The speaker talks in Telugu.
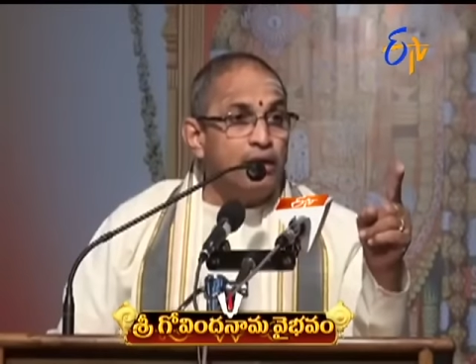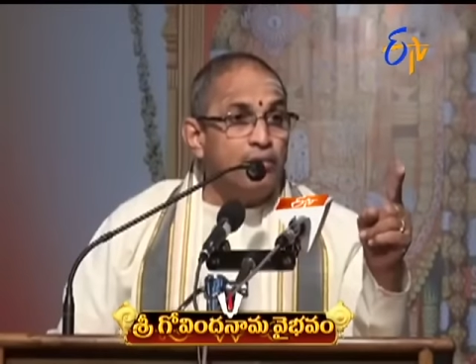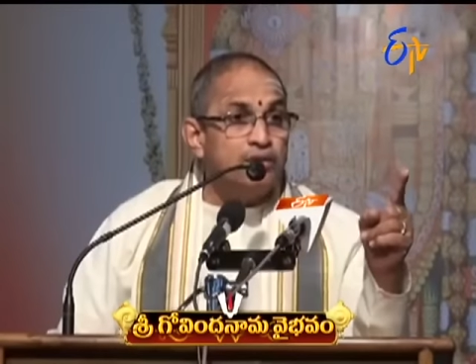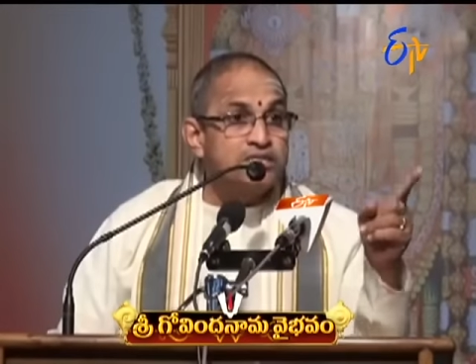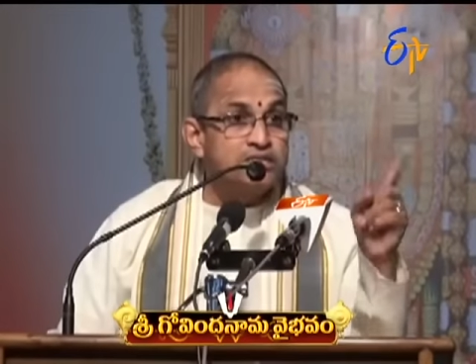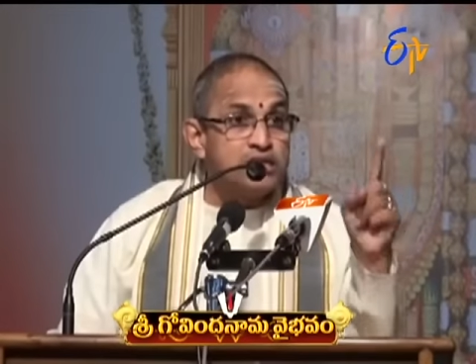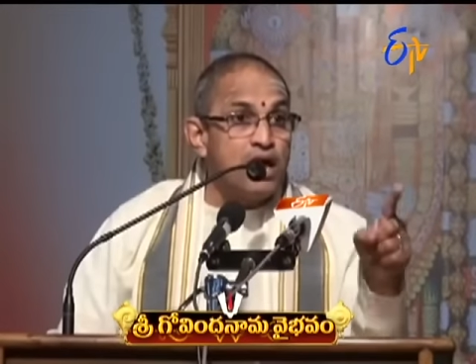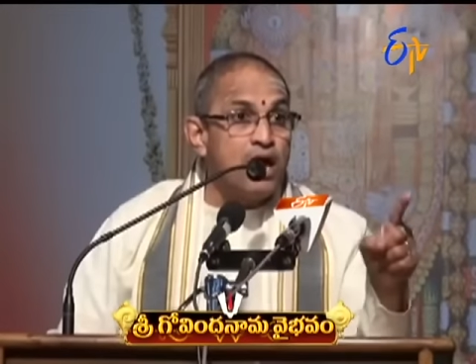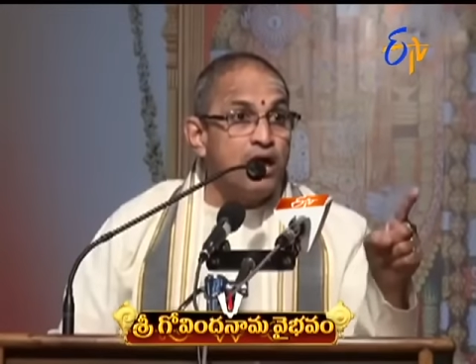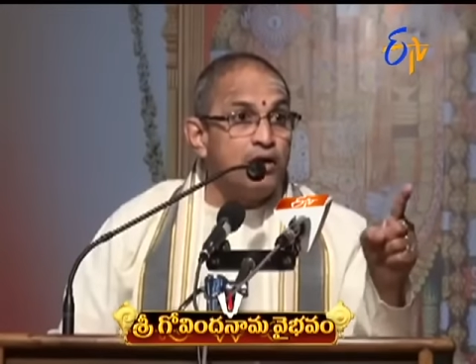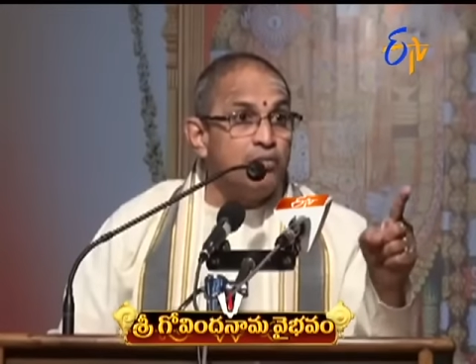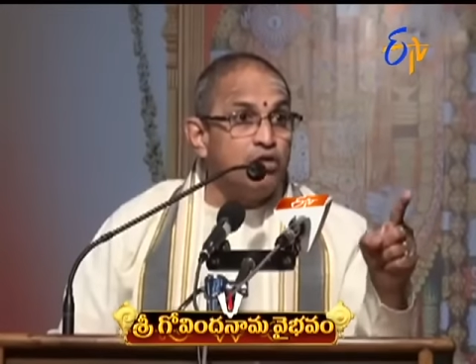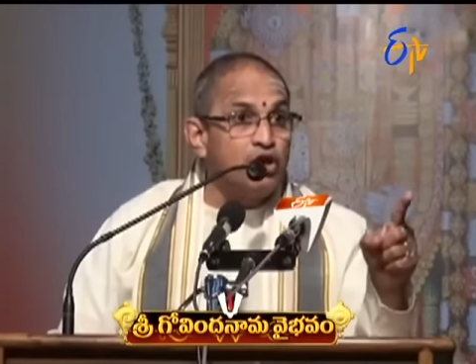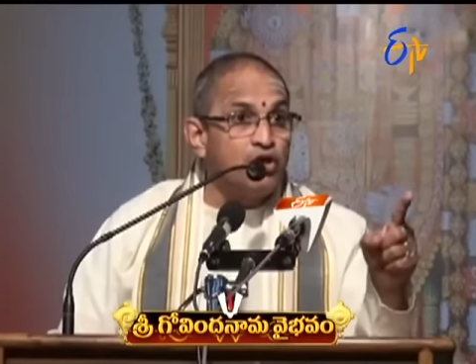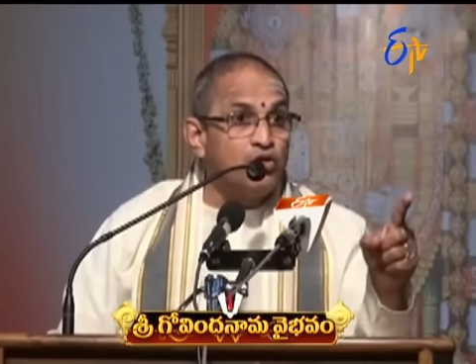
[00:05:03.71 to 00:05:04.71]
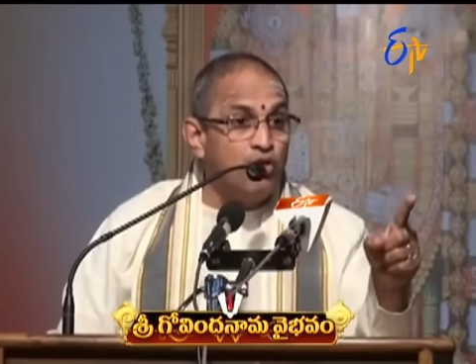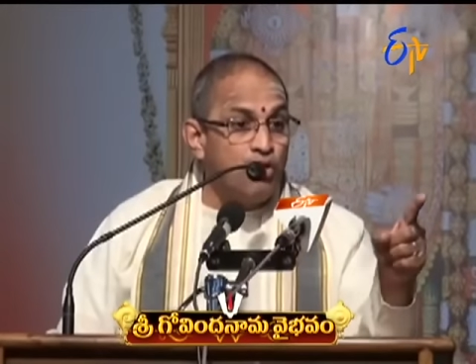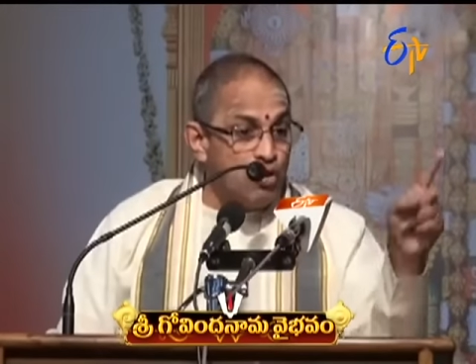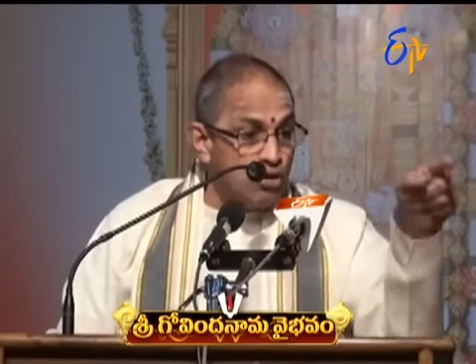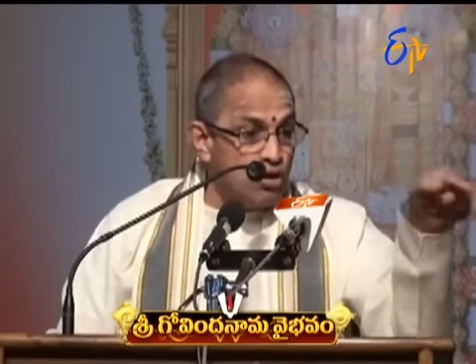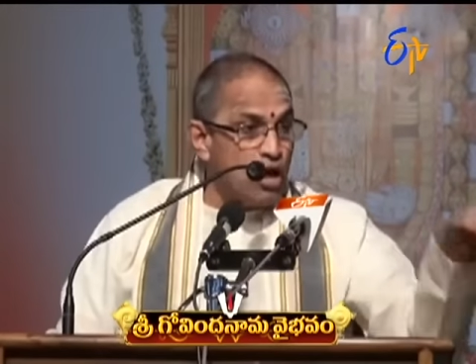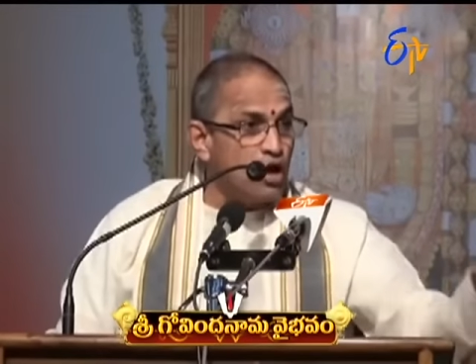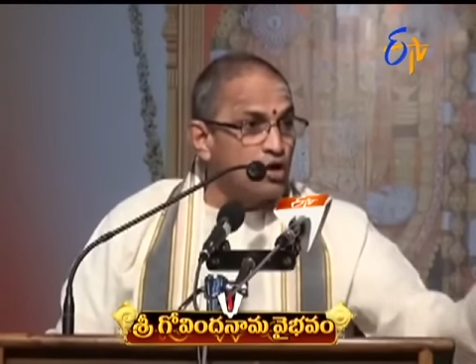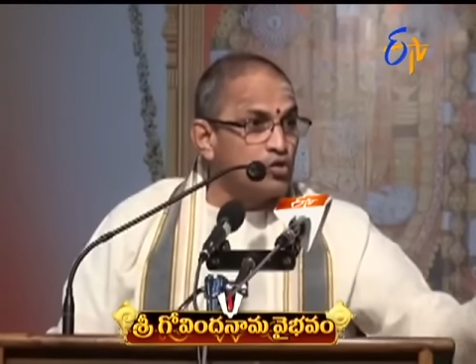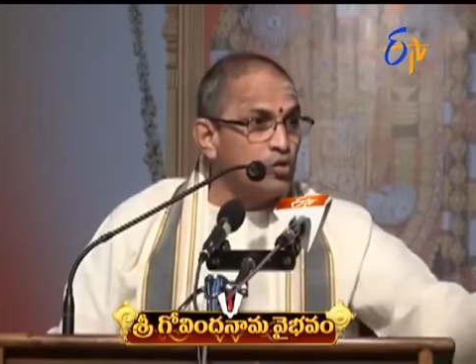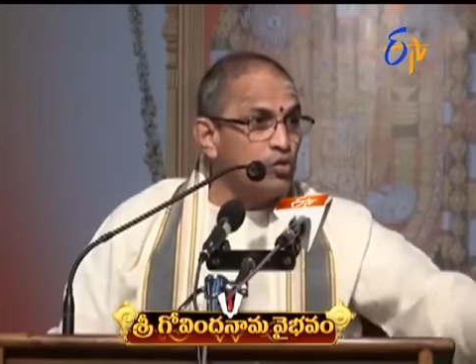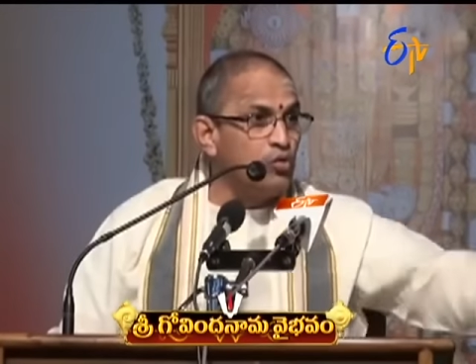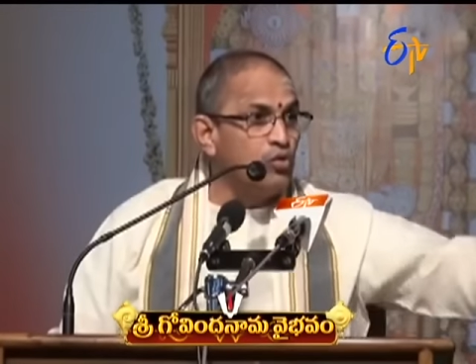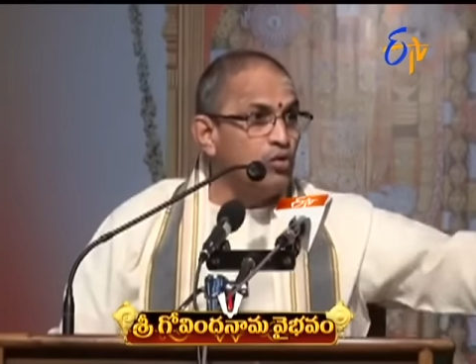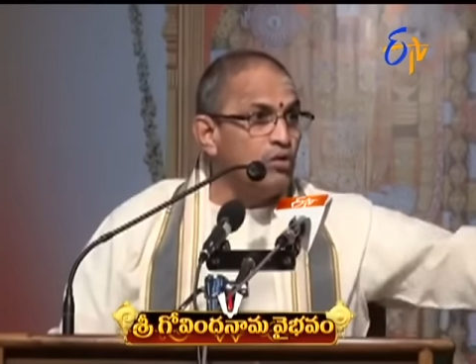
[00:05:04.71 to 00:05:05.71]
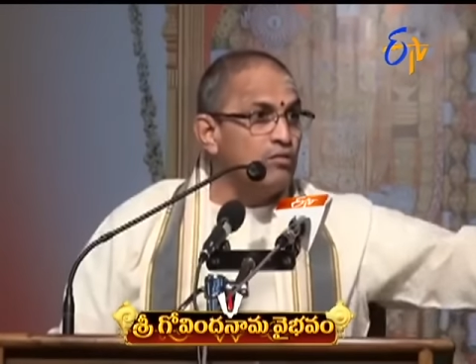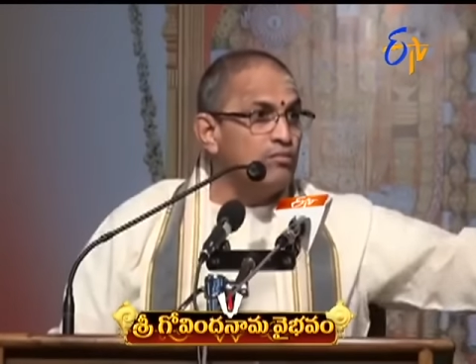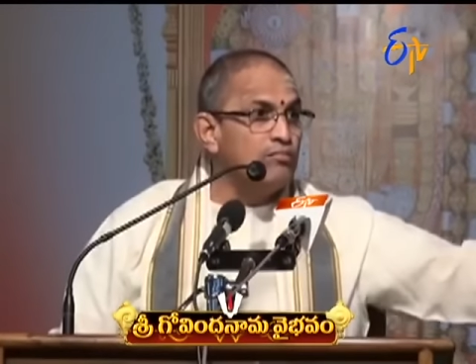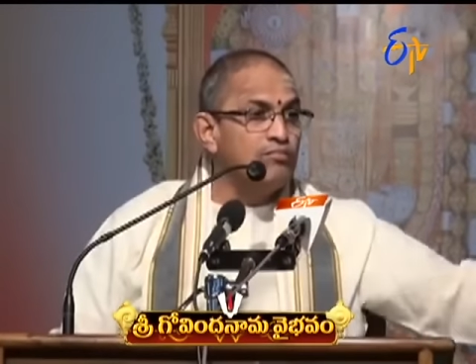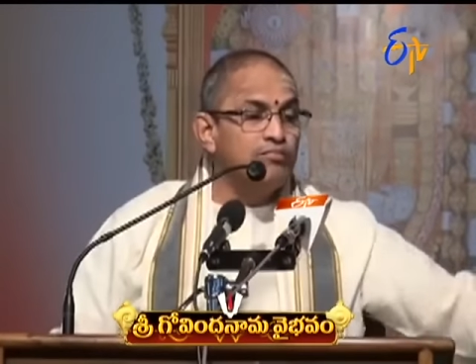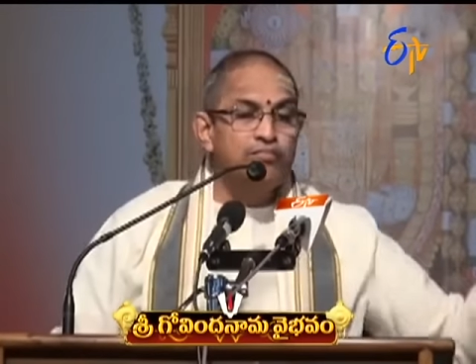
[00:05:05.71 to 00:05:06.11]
నమస్కారమునకు అక్రూరుడు